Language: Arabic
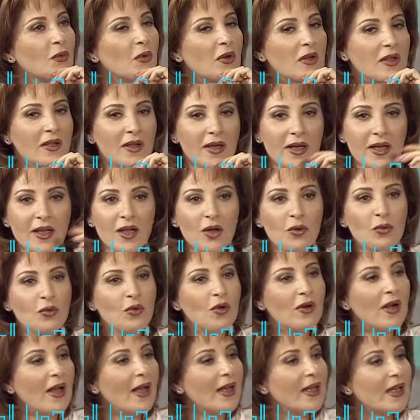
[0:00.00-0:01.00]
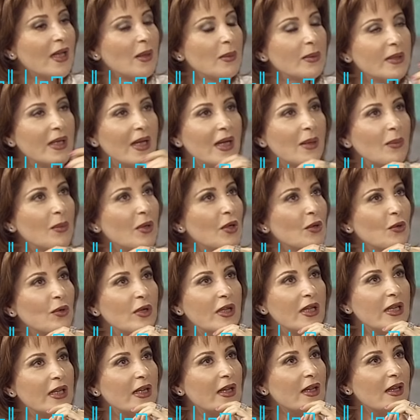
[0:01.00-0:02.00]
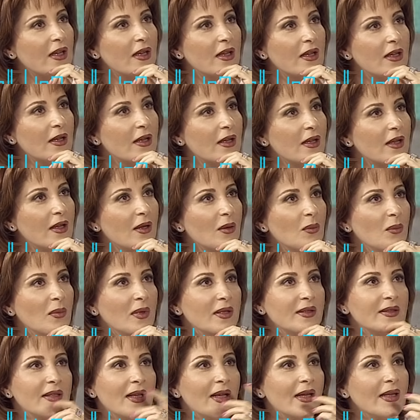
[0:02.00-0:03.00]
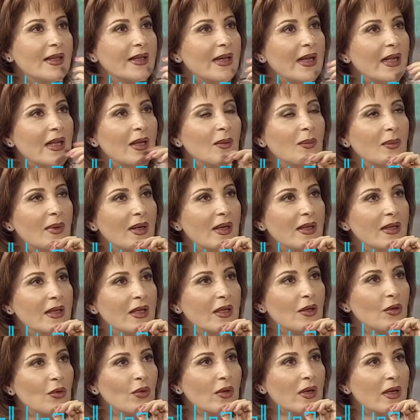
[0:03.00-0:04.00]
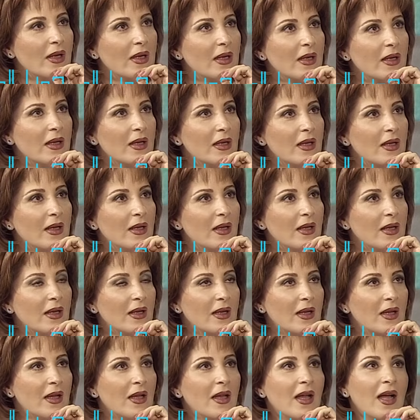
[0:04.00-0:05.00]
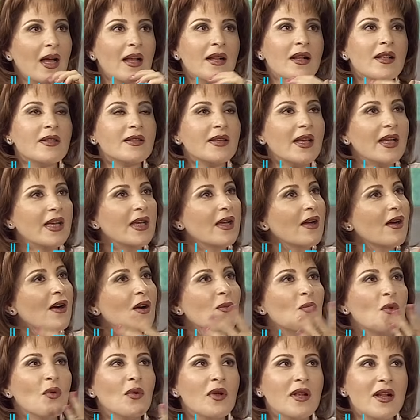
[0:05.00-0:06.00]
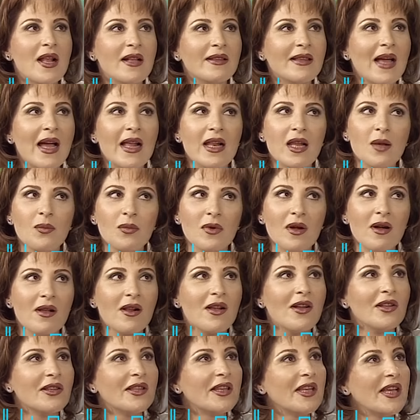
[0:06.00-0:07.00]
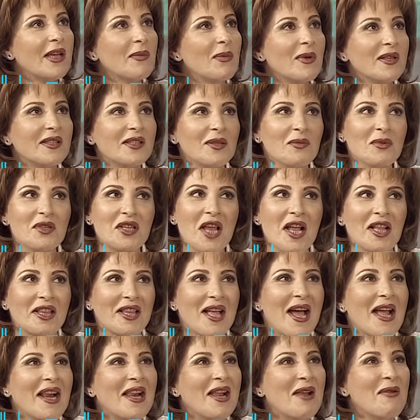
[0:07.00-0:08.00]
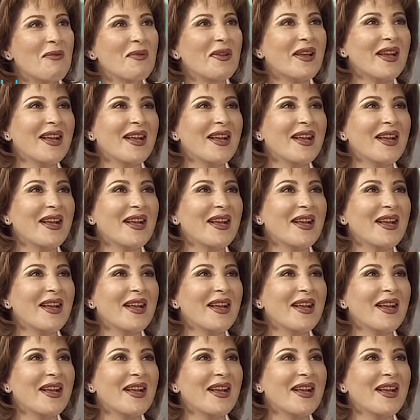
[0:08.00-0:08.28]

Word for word: والله لو دور عجبني اعمله ليه لا بس هتكلم بانهي لغه لا لو مثلا انا صحيح اه ممكن مثل... اتعلم كاراتيه بس مش هتعلم